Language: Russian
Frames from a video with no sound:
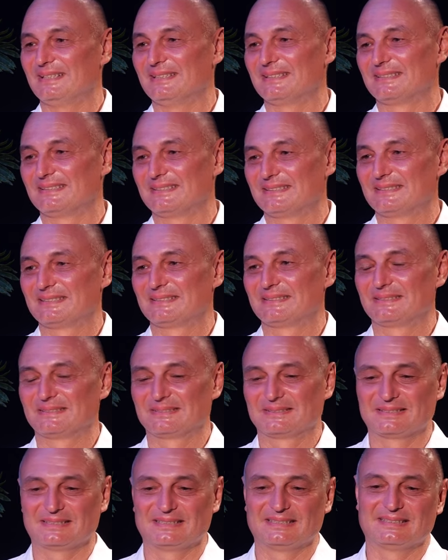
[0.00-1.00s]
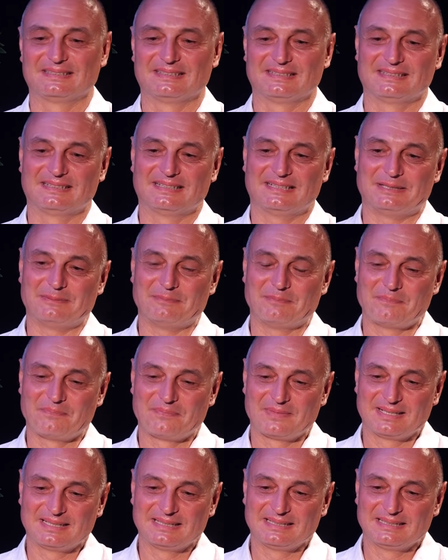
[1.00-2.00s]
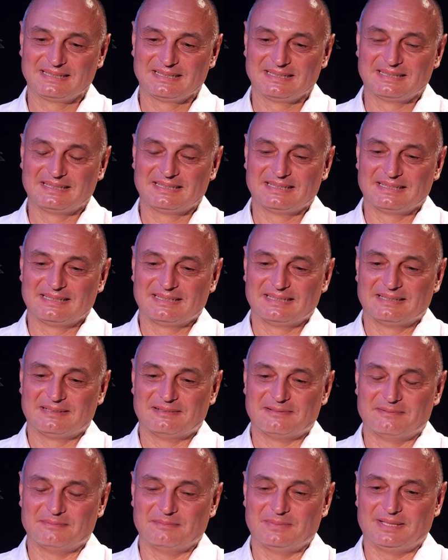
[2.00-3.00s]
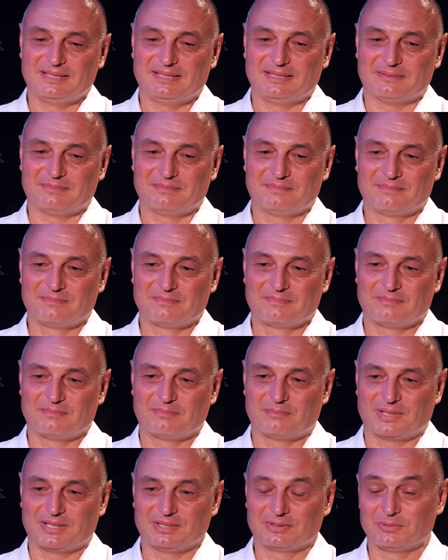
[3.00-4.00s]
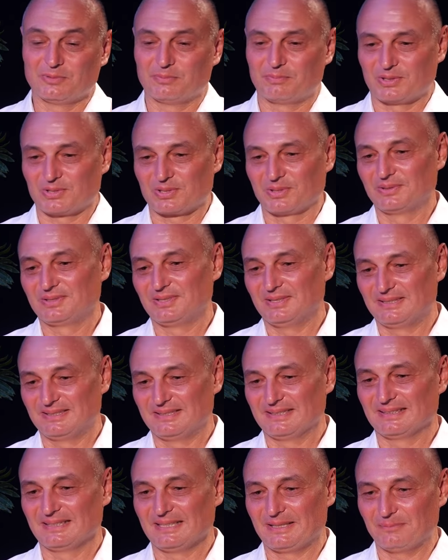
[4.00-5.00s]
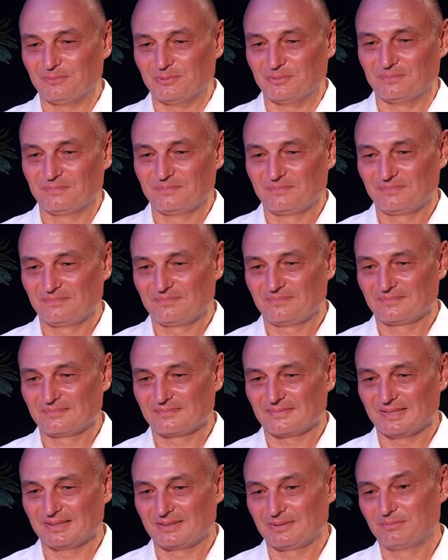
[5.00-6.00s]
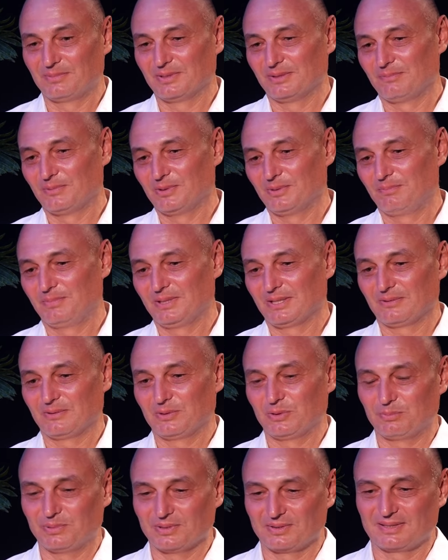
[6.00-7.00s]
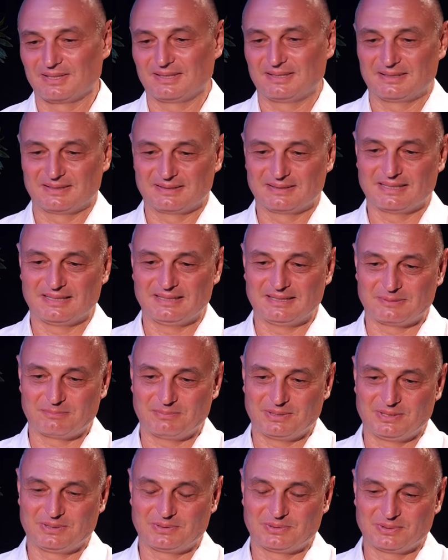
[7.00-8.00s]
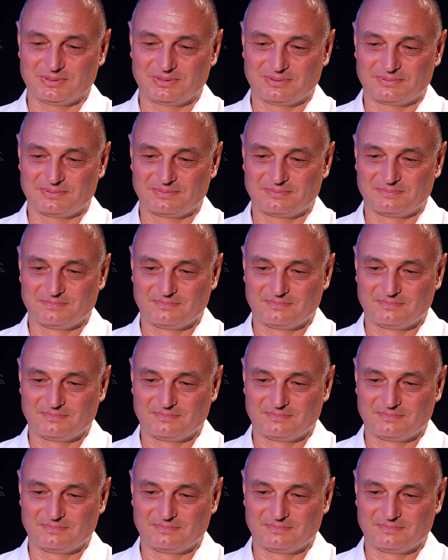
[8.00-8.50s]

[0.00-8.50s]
Ситуация, с да, это, да, в мире. Поэтому пришлось идти одному. Это был мой первый опыт таких дальних переходов.